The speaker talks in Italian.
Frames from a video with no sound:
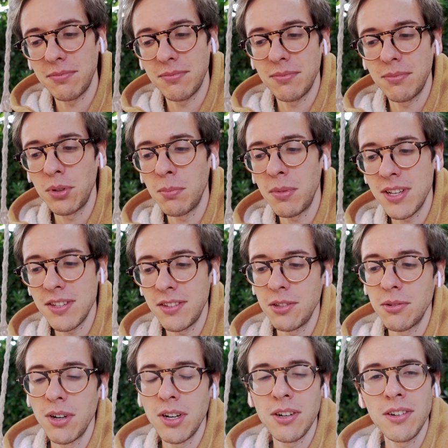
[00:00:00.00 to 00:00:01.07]
No, no, ti, di,
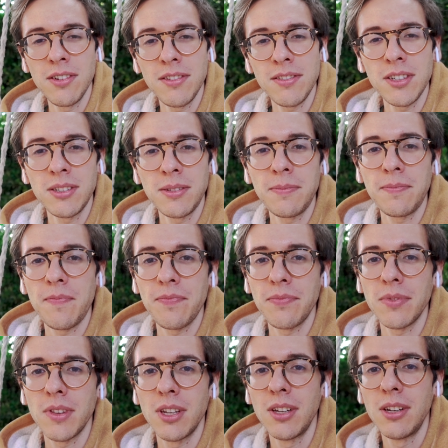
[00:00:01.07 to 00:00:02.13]
ti dico, la,
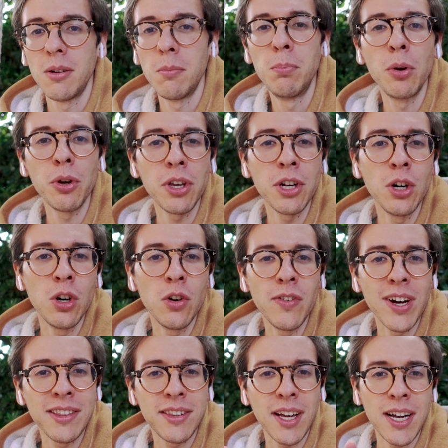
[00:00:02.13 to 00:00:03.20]
la Un pochino
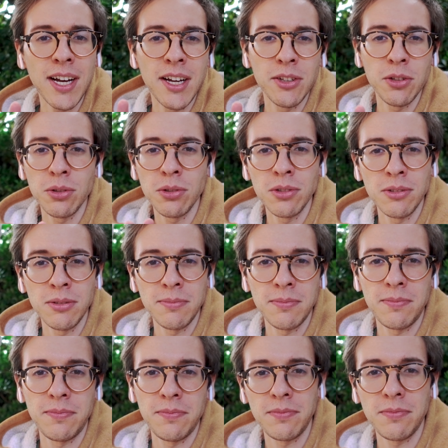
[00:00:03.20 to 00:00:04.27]
ovattato... È...
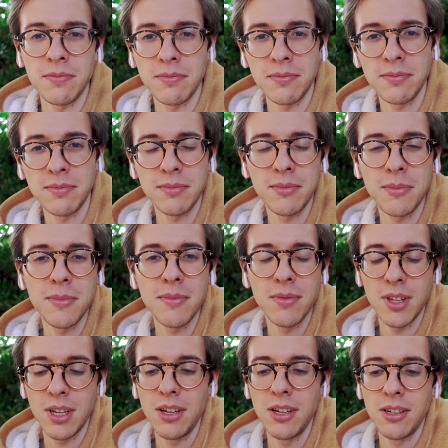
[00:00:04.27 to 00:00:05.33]
Sì, un
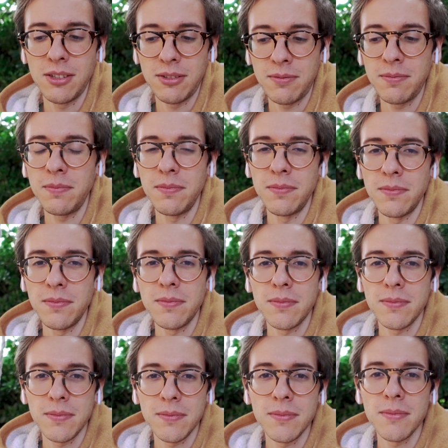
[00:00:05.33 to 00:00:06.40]
pochino, però la voce mm.
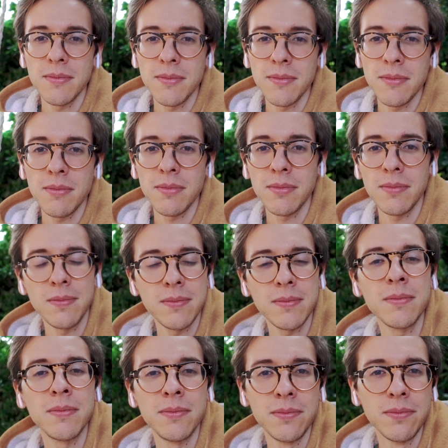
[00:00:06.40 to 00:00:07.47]
arriva, arriva bene,
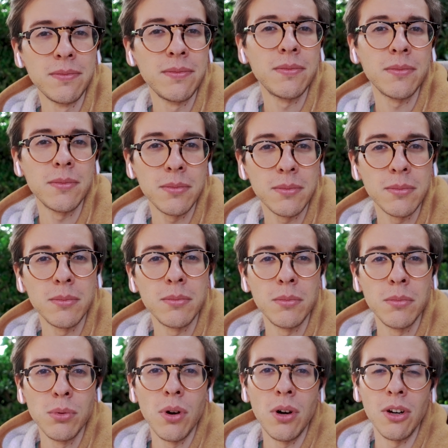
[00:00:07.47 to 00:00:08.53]
si mm. capisce bene.
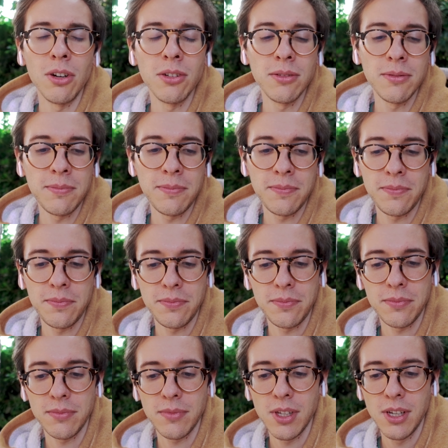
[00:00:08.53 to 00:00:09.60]
E che quello
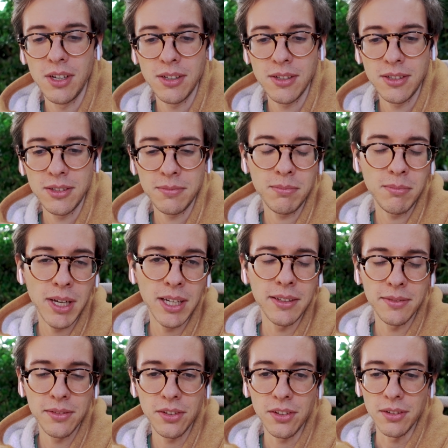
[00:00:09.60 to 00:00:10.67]
importante, il resto, Beh,
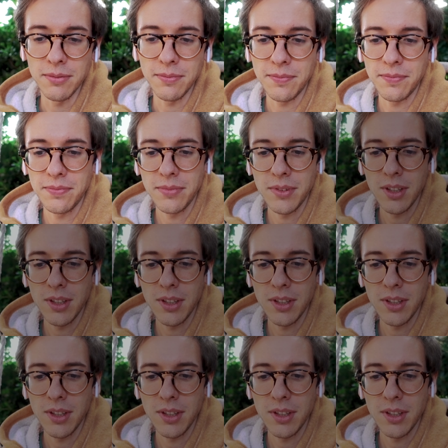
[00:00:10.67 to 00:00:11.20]
insomma...